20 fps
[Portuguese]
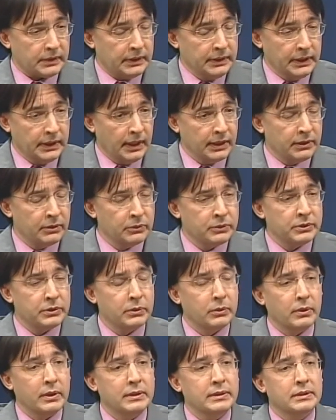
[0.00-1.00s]
e cada um de
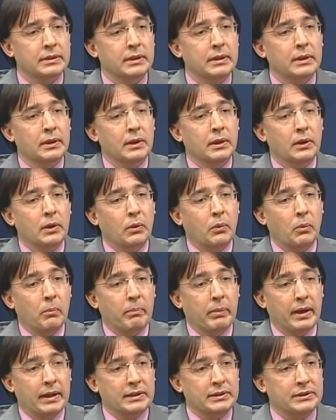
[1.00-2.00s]
nós,
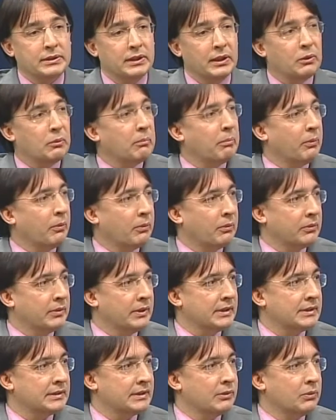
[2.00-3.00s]
compartilhe um pouco
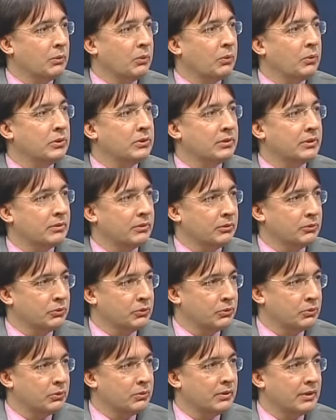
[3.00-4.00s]
dessa angústia quando
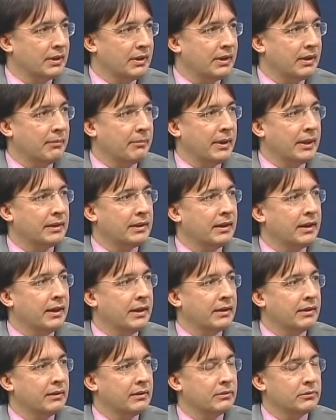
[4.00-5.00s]
julga a
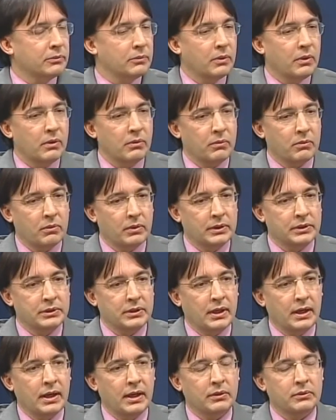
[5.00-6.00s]
matéria num órgão
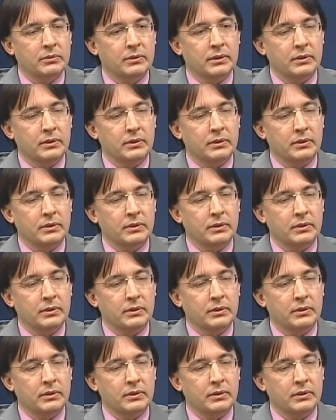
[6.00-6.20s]
colegiado,